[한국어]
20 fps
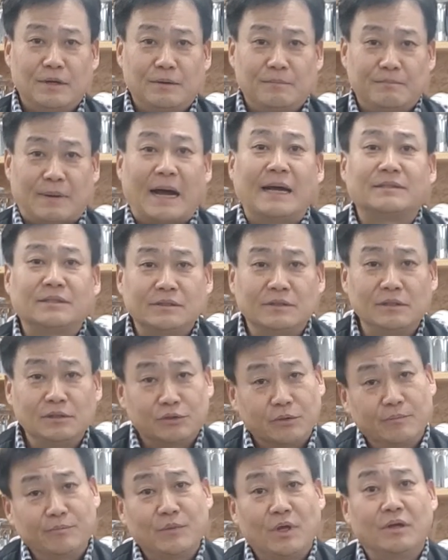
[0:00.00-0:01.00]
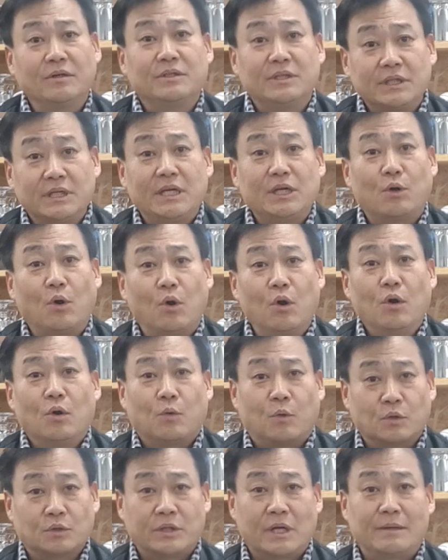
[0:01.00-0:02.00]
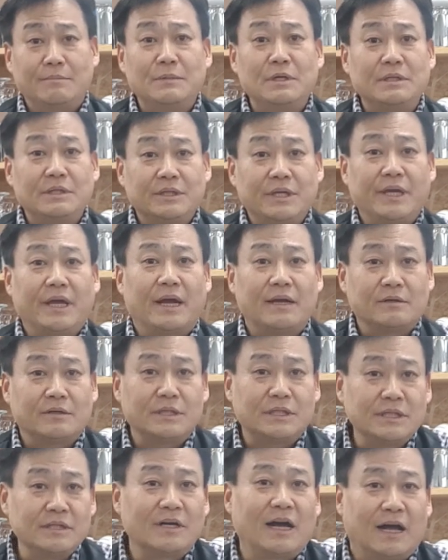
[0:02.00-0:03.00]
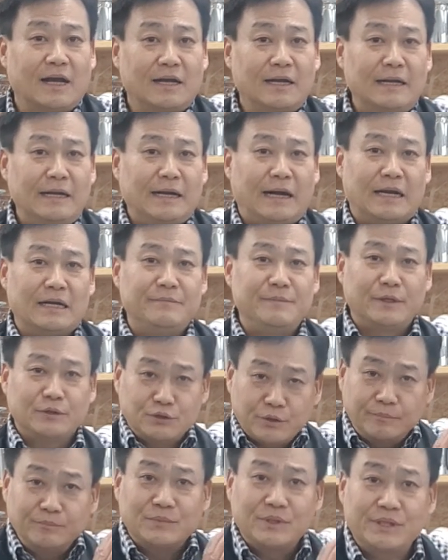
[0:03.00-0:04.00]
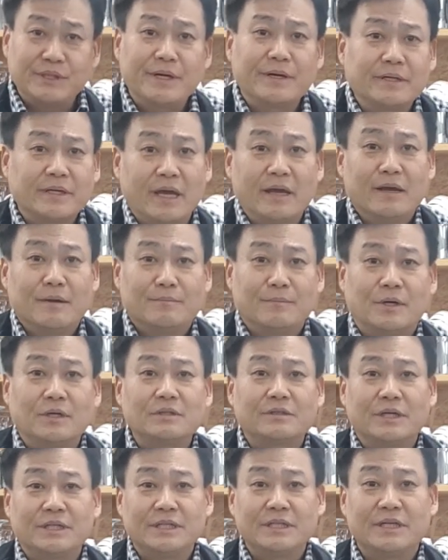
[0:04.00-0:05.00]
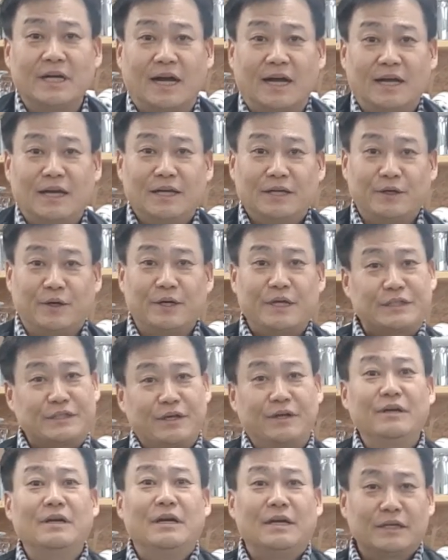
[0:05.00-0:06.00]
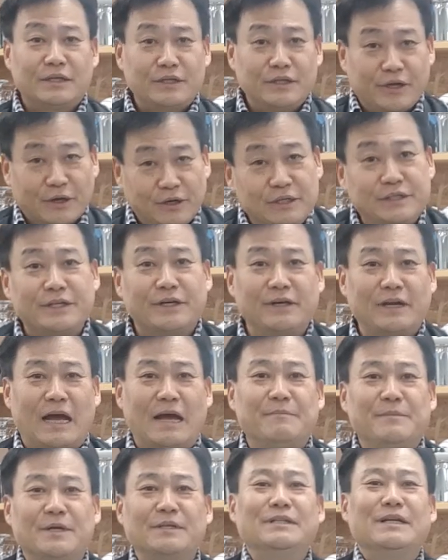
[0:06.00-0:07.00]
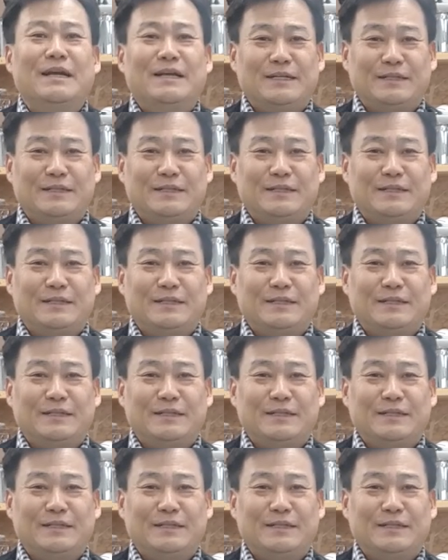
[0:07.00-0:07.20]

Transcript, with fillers: 맛을 좀 더 느끼고 고소함을 느끼게 할 것입니다 아니, 면좀 뜨겁게 먹을 것인가 여기서 결정을 하면